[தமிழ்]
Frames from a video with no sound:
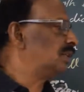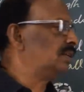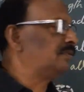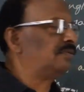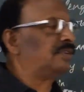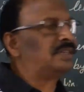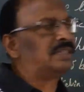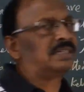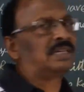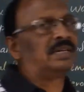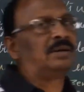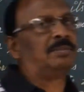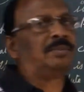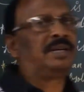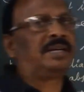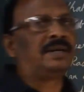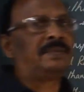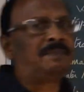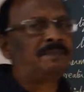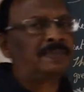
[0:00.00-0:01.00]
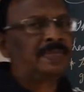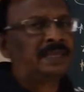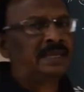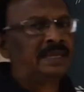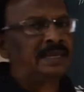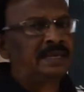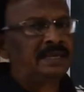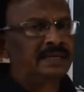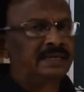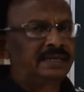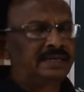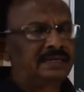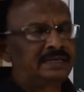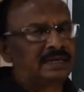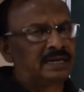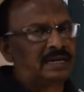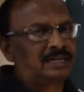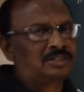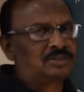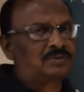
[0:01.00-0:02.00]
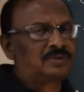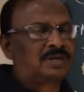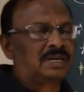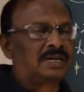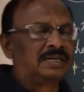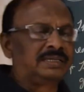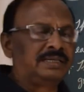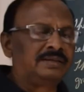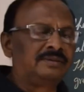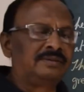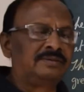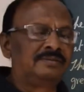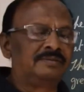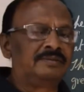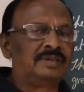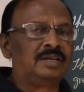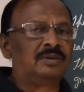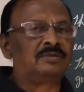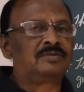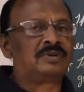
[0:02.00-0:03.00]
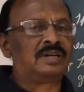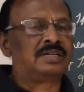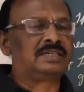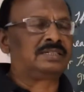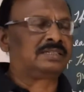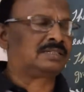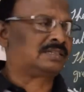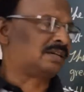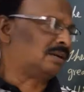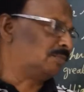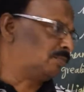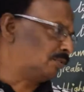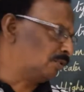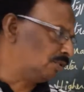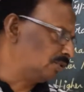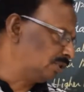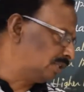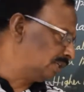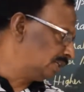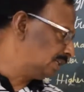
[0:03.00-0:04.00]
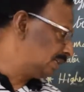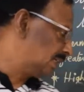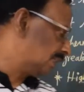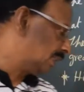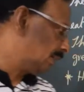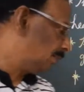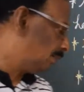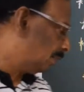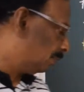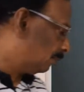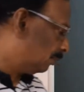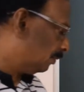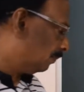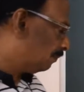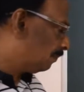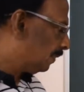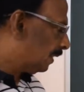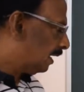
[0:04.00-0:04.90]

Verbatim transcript: சர்ஃபேஸ்க்கு எப்படி ஹீட் ட்ரான்ஸ்ஃபர் ஆகி வேவ் லென்ஸில் போகுதுங்கிறத பார்ப்போம்